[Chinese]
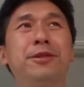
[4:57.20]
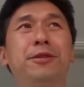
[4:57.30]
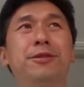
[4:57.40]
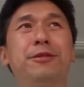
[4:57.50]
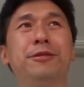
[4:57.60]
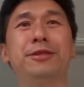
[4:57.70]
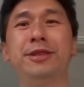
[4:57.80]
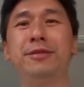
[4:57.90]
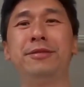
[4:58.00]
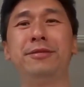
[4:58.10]
就就
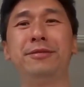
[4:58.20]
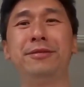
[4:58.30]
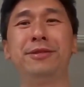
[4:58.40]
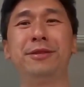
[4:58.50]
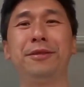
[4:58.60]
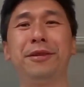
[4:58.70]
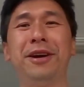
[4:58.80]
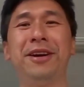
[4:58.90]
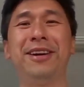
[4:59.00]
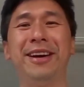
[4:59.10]
就
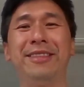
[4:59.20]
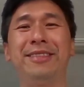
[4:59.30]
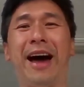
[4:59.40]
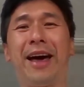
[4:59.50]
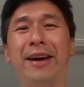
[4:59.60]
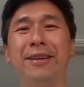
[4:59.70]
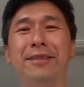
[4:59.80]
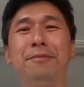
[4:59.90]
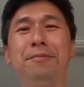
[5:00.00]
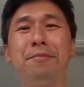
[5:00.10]
拿来
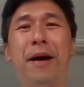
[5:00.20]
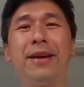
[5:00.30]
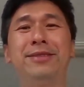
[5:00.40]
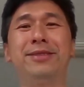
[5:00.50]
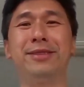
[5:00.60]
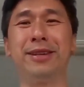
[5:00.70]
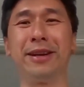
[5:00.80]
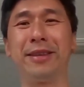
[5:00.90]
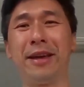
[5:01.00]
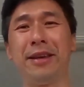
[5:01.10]
拍自己
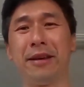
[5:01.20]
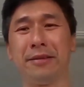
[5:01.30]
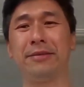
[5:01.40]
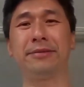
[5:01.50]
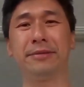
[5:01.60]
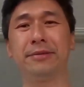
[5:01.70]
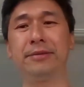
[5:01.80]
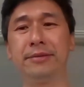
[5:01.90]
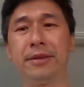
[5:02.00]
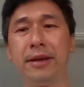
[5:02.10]
的电影，
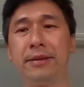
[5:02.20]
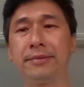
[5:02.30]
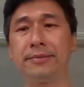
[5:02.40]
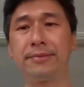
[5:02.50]
啊，